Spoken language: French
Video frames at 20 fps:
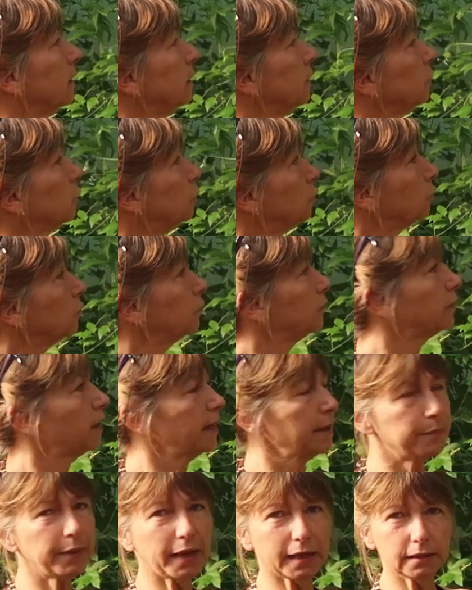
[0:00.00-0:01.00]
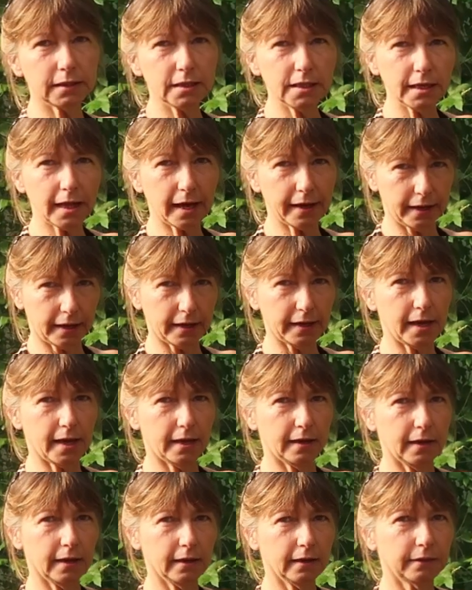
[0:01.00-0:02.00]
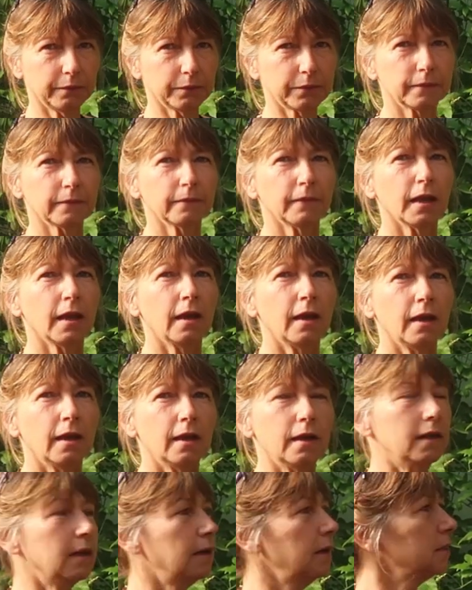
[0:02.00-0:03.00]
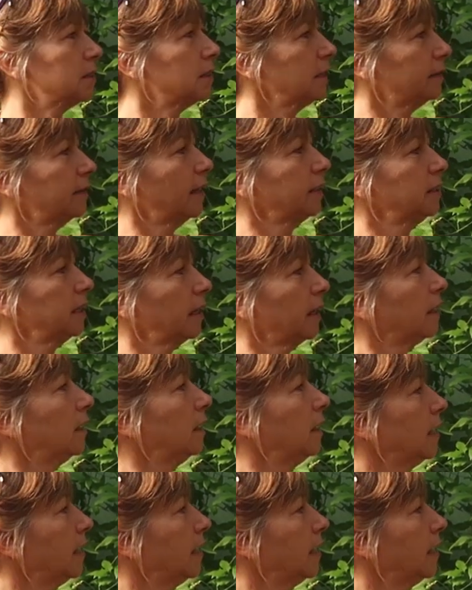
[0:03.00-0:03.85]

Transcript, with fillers: euh, toutes les parties aériennes, euh, c'est-à-dire